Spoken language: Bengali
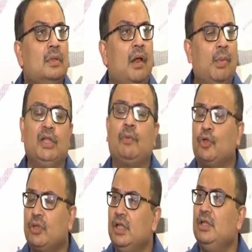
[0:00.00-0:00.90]
আমাদের
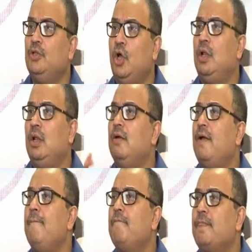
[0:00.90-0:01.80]
প্রতিনিধি দল
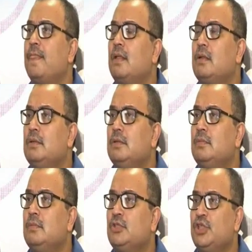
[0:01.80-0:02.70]

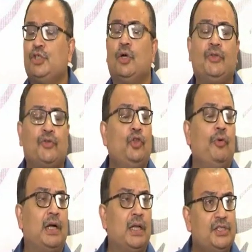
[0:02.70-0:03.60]
শীর্ষ নেতৃত্ব
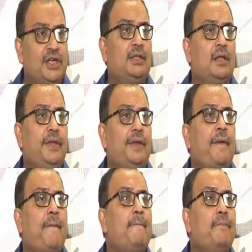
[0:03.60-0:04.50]
পাঠাচ্ছেন তাদের
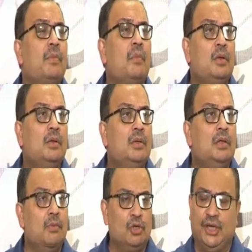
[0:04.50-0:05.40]

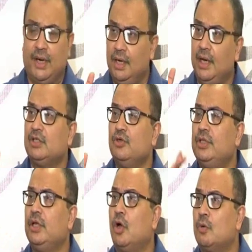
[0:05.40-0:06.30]
এবং সেখানে
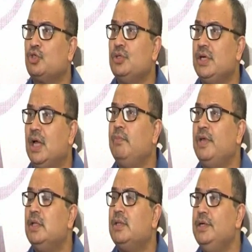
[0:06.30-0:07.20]
রাজনৈতিক কর্মসূচি কাল
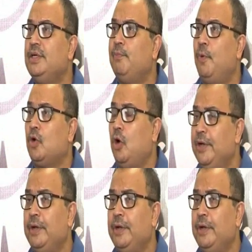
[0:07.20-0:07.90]
বিকেল তিনটের পর হবে